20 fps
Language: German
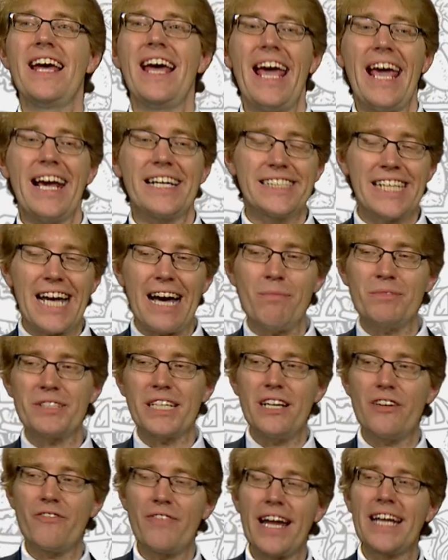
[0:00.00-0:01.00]

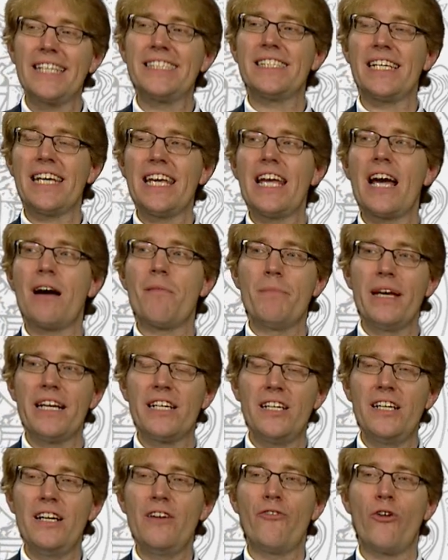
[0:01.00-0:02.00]
Examensrelevanz eher
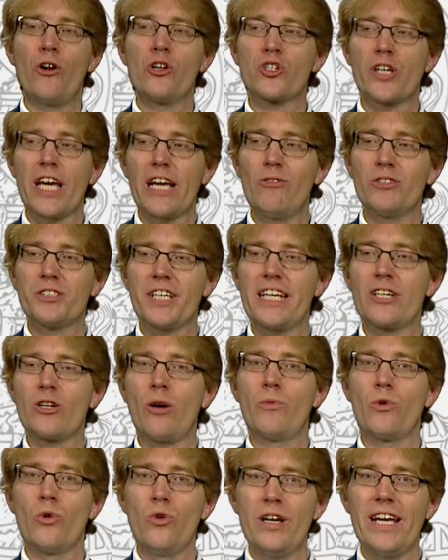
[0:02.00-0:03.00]
mittel, Vollstreckungsrecht
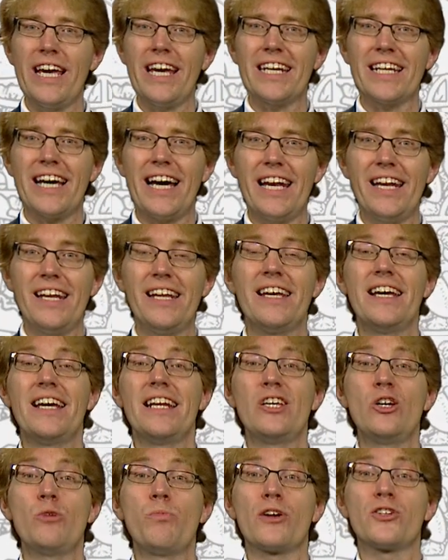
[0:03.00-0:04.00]
kommt ungern dran.
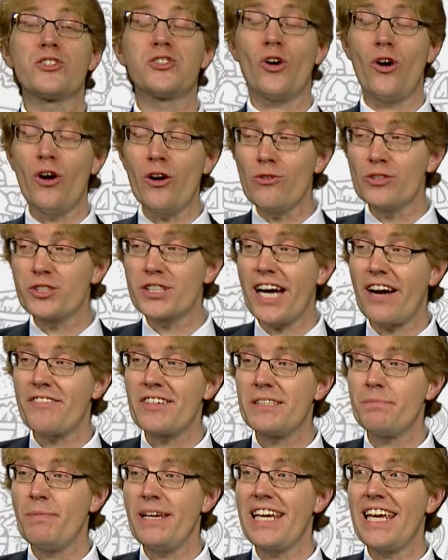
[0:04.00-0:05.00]
Die Überzeugungskraft
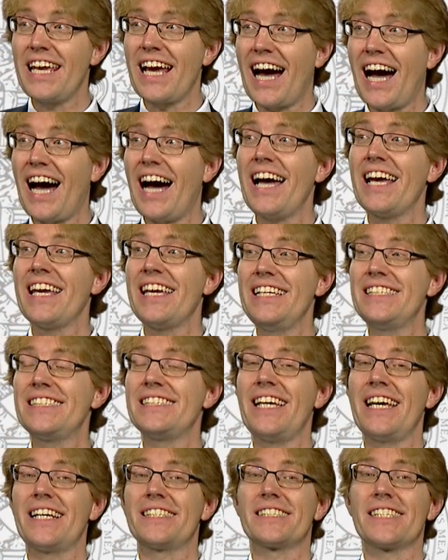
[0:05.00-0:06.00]
des BGH
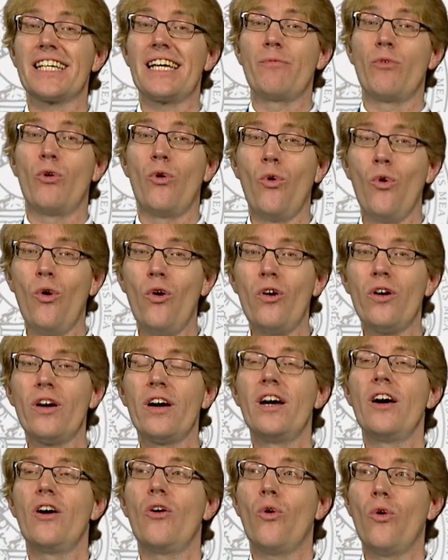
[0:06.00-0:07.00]
ist extrem hoch
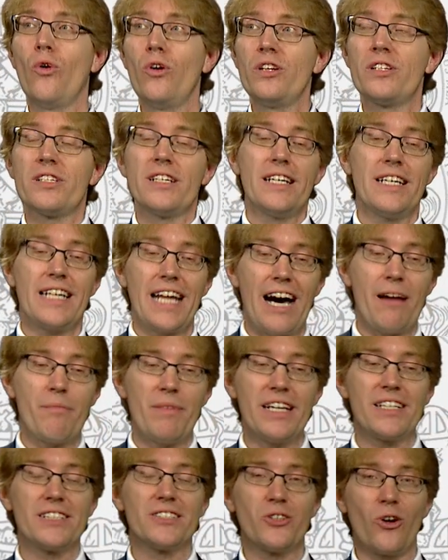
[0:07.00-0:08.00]
und
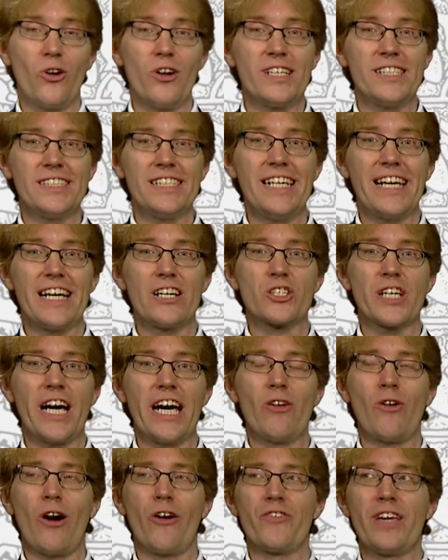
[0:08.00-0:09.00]
damit sollten Sie die
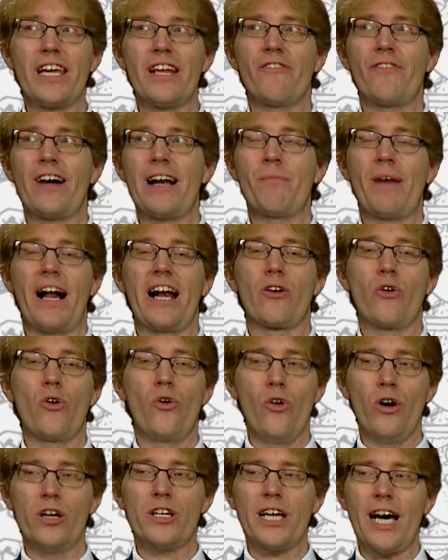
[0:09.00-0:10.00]
Entscheidung auf jeden Fall mal
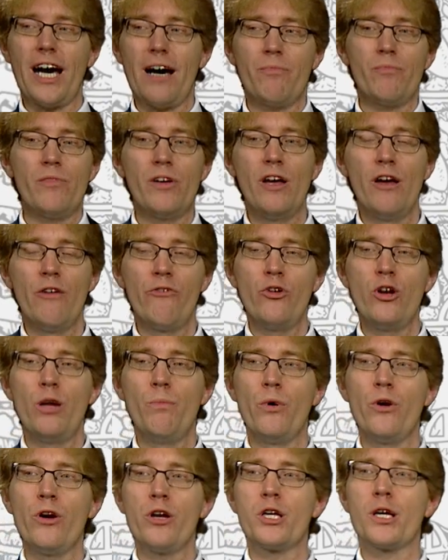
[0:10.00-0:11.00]
gehört haben. Für eine
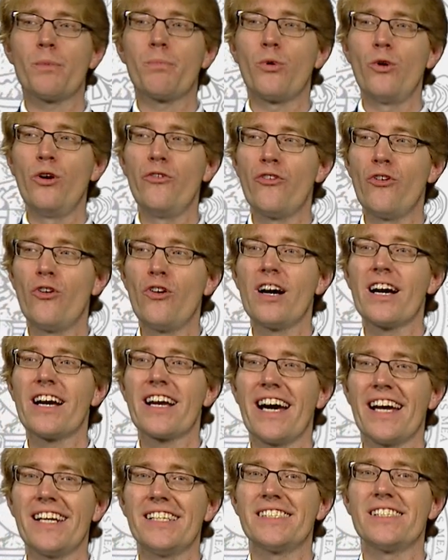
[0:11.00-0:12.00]
mündliche Prüfung
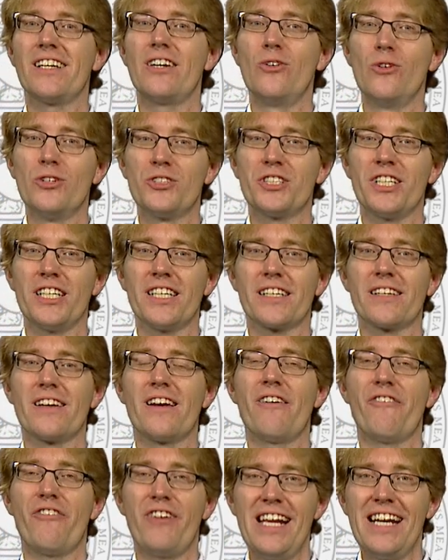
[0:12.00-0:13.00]
ganz lustig.
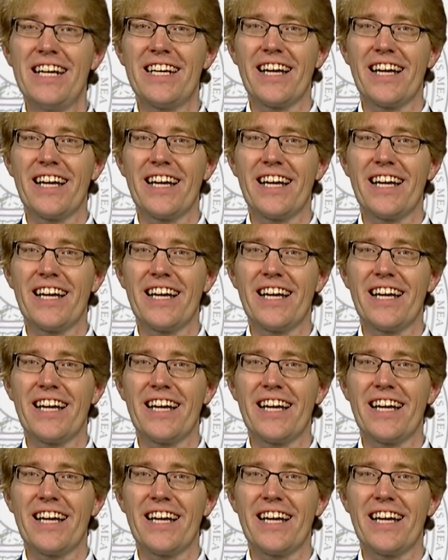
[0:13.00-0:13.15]
Vielen